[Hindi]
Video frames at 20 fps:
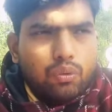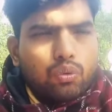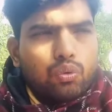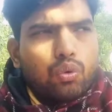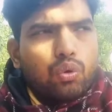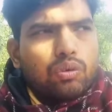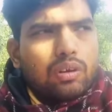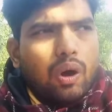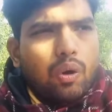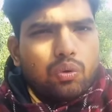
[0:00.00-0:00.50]

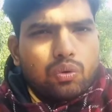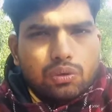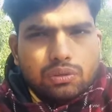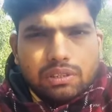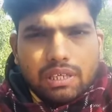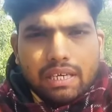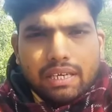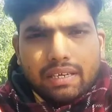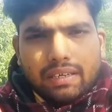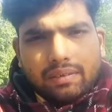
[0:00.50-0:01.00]
उनको डाउट
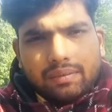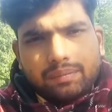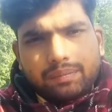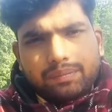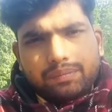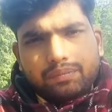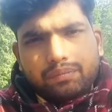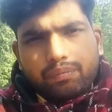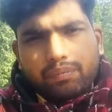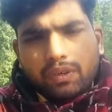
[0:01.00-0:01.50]
होता है
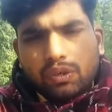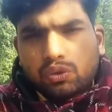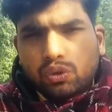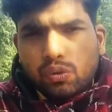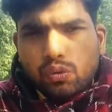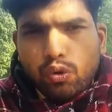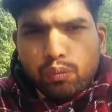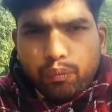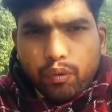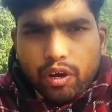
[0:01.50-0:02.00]
तो
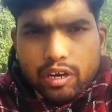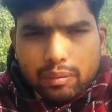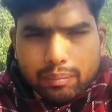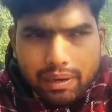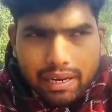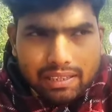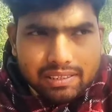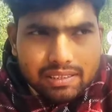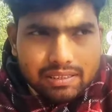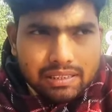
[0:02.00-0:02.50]
वो पॉइंट
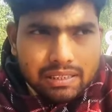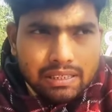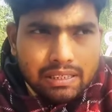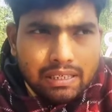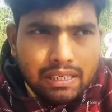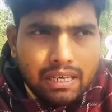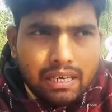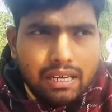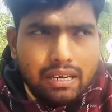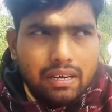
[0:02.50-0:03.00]
बना देते हैं
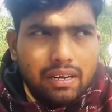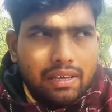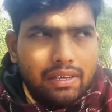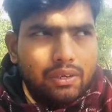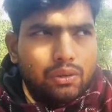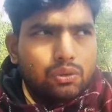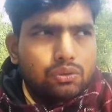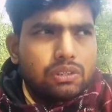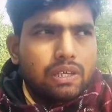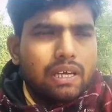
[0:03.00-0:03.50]
अगर नहीं
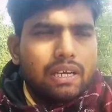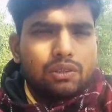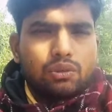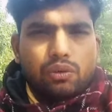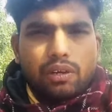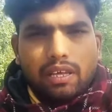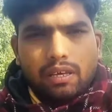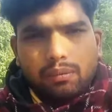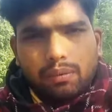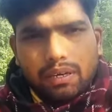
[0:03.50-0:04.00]
होता है तो
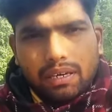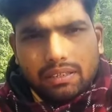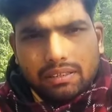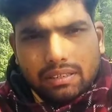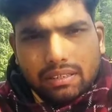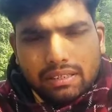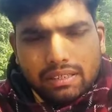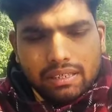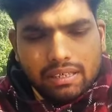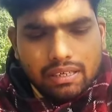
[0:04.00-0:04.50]
नहीं
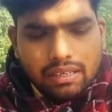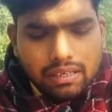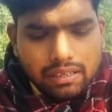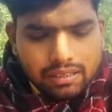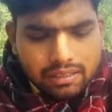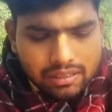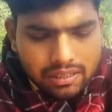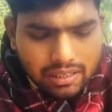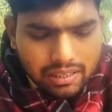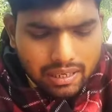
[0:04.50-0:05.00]
बनाते
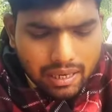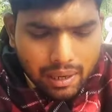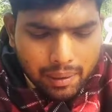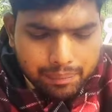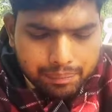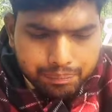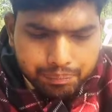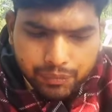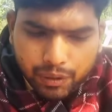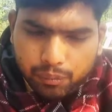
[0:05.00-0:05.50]
ठीक है
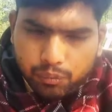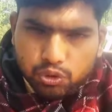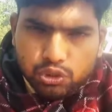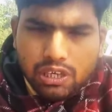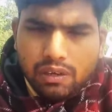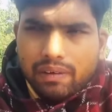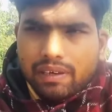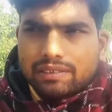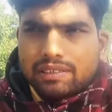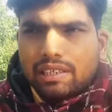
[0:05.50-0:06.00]
मुझे
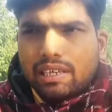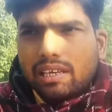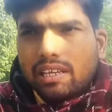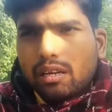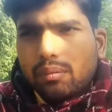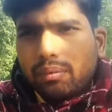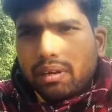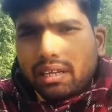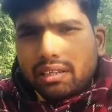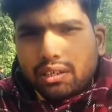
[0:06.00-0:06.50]
वहां से क्लियर
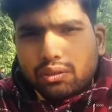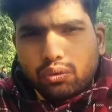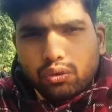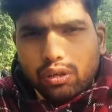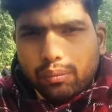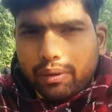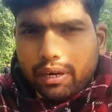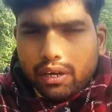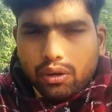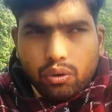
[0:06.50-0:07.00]
मिला था क्योंकि
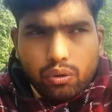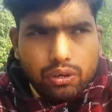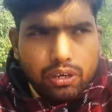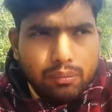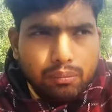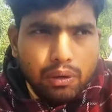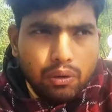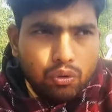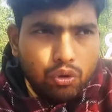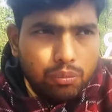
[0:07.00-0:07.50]
मेरे नौकरी
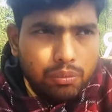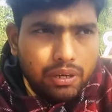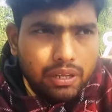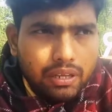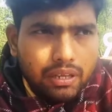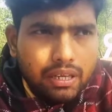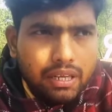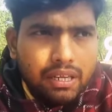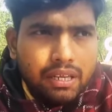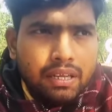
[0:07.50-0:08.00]
बिल्कुल भी नहीं
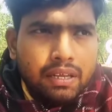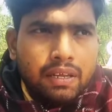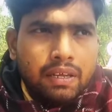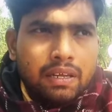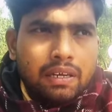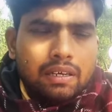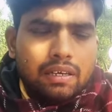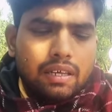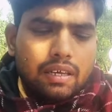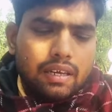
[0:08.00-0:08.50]

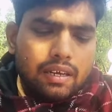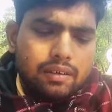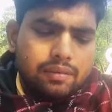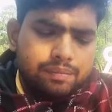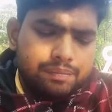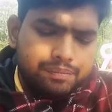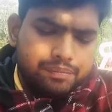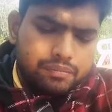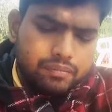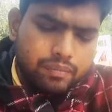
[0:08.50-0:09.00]
है ठीक है